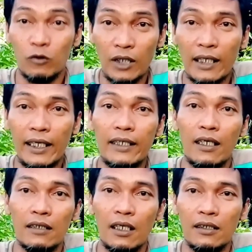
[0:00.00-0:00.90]

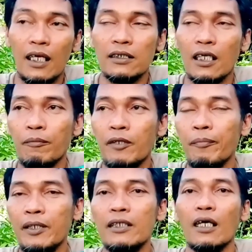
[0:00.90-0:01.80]
saking yang jelas-jelas
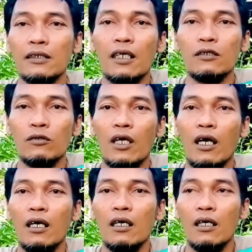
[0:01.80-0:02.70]
adaptabilitasnya
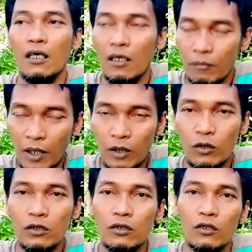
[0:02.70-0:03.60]
sudah
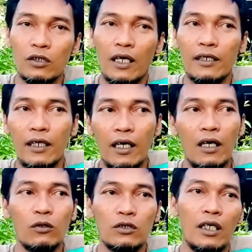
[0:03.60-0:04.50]
bagus terus
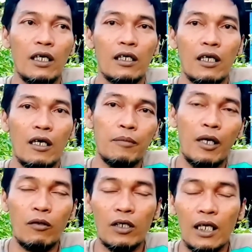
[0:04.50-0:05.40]
ada OC, ada
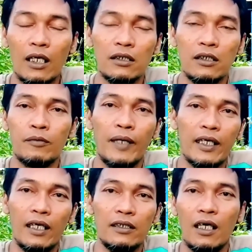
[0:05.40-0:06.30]
bawor dan lain
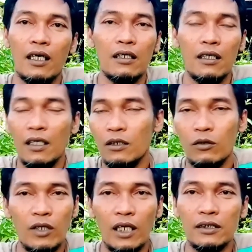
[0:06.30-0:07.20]
sebagainya.
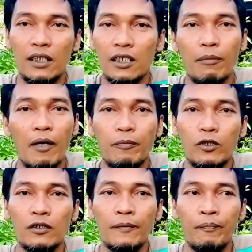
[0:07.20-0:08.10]
Durian jenis
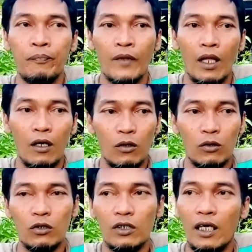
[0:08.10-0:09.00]
apapun
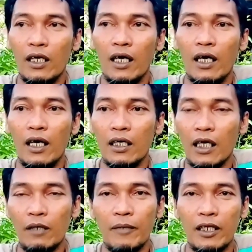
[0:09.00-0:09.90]
untuk daerah
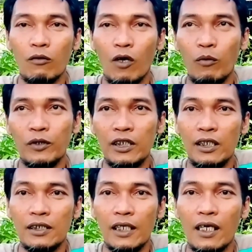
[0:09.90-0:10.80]
Kalimantan walaupun
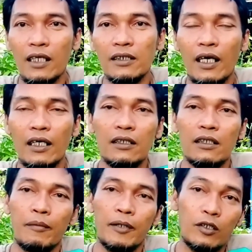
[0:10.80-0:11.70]
sini sentralnya
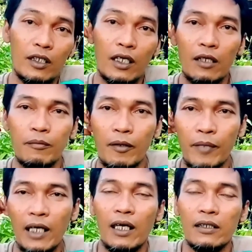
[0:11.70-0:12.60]
termasuk di Kalimantan
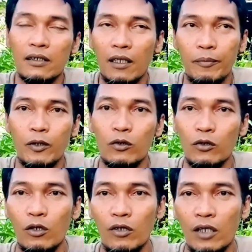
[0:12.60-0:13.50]
Barat tapi untuk
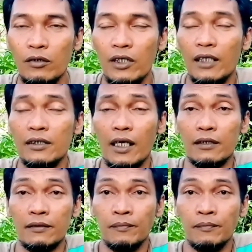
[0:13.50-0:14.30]
durian-durian yang